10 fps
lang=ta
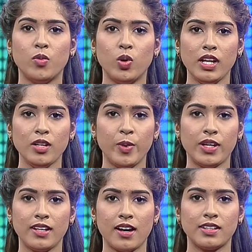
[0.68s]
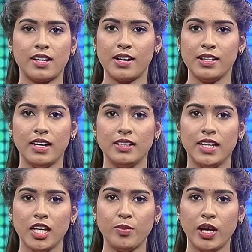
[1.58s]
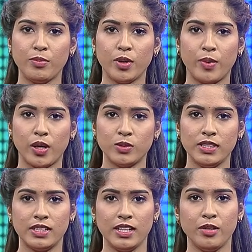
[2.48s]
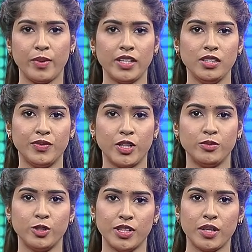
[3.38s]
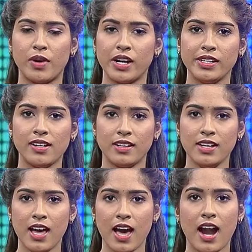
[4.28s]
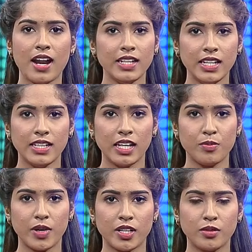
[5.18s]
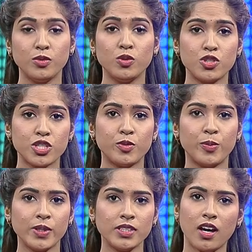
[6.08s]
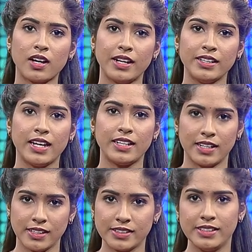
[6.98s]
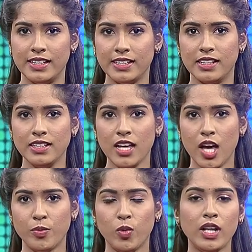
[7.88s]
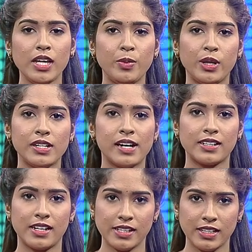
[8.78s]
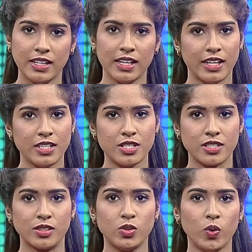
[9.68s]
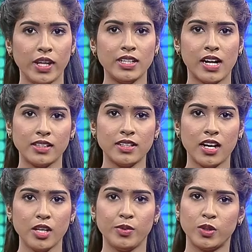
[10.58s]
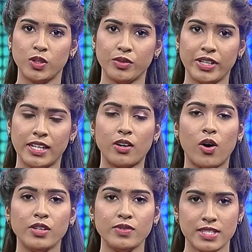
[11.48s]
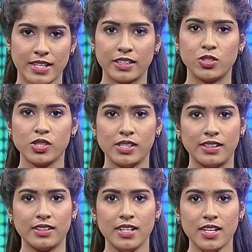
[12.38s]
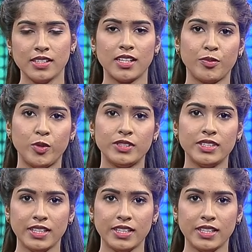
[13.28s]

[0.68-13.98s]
முல்லை பெரியாறு அணையின் நீர்பிடிப்பு பகுதிகளில் பெய்து வரும் தொடர் மழையால் அணையின் நீர்மட்டம் நூற்று முப்பத்தாறு அடியை கடந்த நிலையில் முல்லை பெரியாறு அணையில் இன்று துணை கண்காணிப்பு குழுவினர் ஆய்வு செய்கின்றனர் தற்போது